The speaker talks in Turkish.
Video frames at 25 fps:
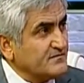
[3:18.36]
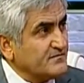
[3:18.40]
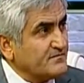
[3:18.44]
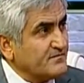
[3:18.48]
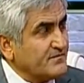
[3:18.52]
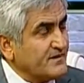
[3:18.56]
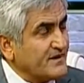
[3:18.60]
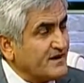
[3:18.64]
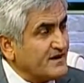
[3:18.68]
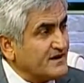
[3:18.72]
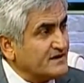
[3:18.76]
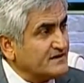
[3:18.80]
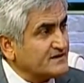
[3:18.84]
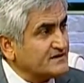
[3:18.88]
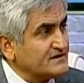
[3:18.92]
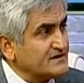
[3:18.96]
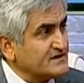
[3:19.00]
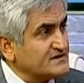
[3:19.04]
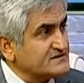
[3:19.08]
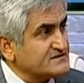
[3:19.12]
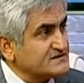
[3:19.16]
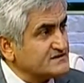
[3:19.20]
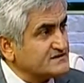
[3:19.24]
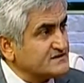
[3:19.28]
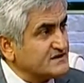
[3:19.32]

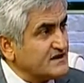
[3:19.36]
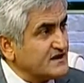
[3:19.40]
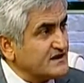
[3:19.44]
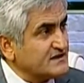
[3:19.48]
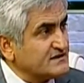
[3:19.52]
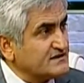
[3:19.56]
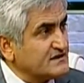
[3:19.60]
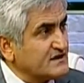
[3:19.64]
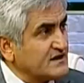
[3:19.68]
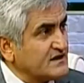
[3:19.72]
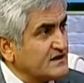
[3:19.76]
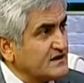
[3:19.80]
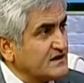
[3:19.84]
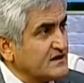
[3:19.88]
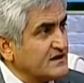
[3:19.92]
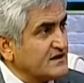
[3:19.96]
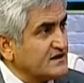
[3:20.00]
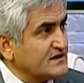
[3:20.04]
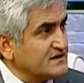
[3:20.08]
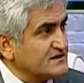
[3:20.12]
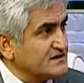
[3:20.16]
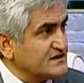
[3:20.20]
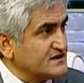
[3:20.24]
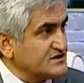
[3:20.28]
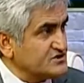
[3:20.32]
pankreası tekrar
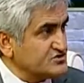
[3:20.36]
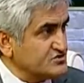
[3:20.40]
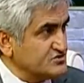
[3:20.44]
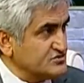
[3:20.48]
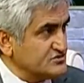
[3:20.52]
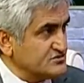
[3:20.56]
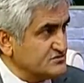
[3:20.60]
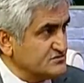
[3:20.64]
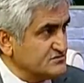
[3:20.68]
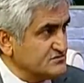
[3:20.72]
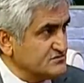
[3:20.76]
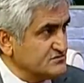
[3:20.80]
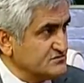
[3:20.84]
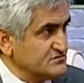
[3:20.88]
harekete geçiriyor